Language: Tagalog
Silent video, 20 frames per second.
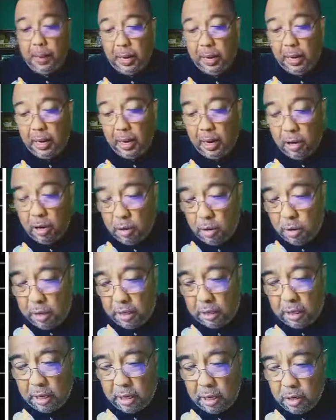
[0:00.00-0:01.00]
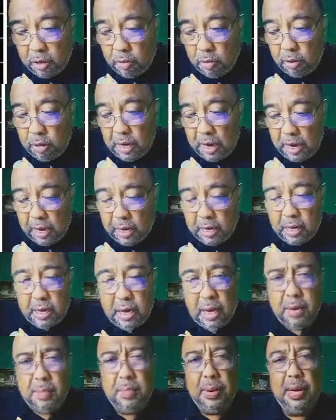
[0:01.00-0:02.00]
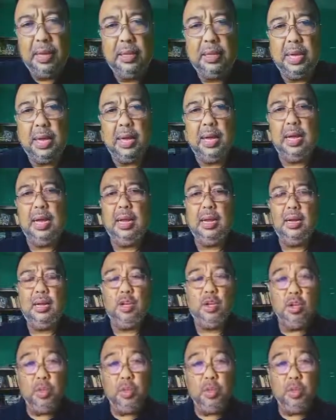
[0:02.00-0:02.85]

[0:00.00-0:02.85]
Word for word: para kayo at ang inyong lahi ay magtagal.